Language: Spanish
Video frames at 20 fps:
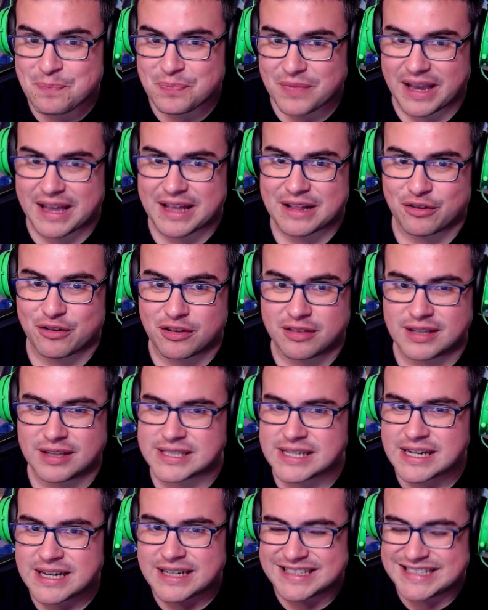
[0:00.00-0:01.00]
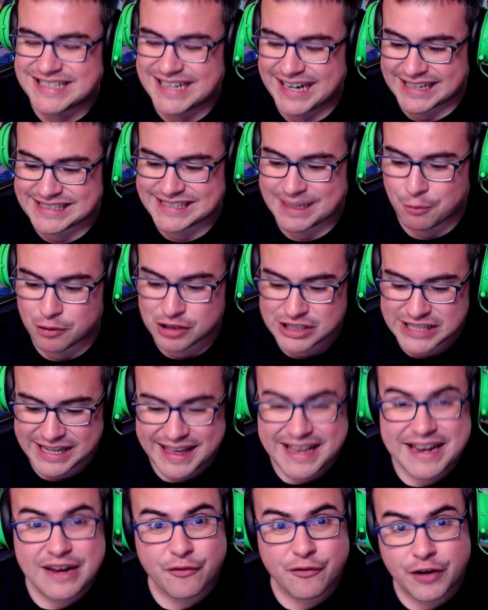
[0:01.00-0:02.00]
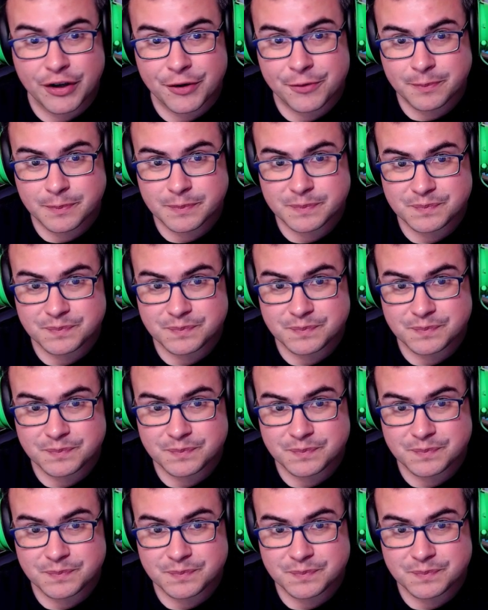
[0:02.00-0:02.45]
Entonces, llega esa bolsa de aire frío